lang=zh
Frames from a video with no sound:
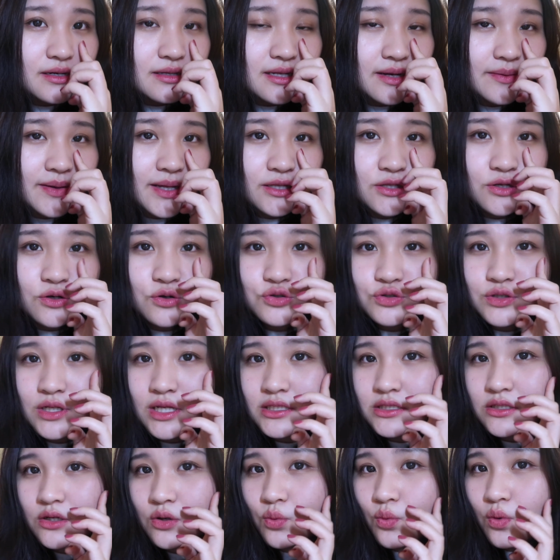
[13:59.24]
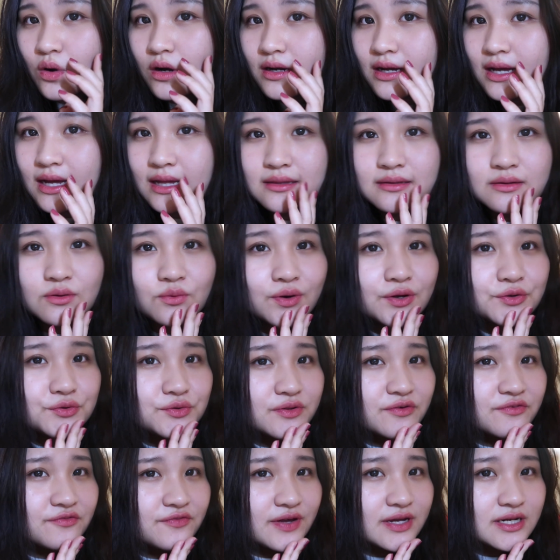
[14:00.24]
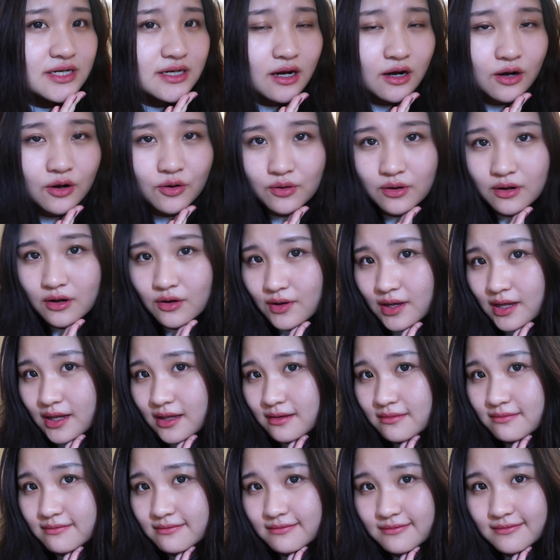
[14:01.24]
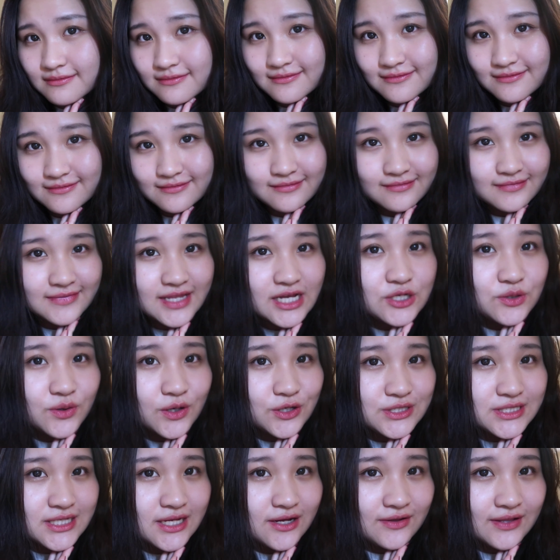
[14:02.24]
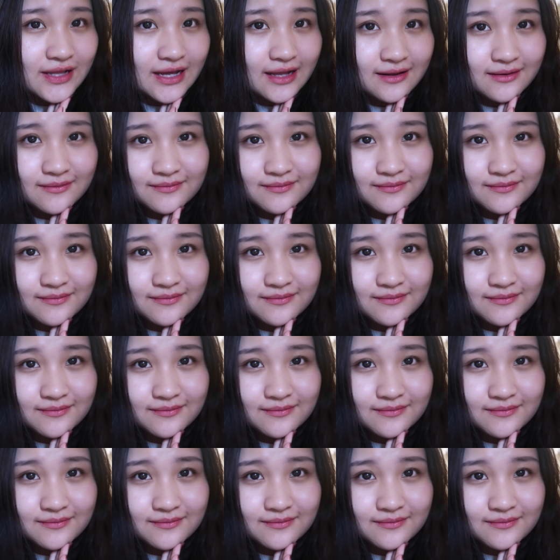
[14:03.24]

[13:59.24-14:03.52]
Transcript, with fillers: 哪怕它透出来这个光感呢，我也觉得非常好好看，嗯。但是我要卸掉它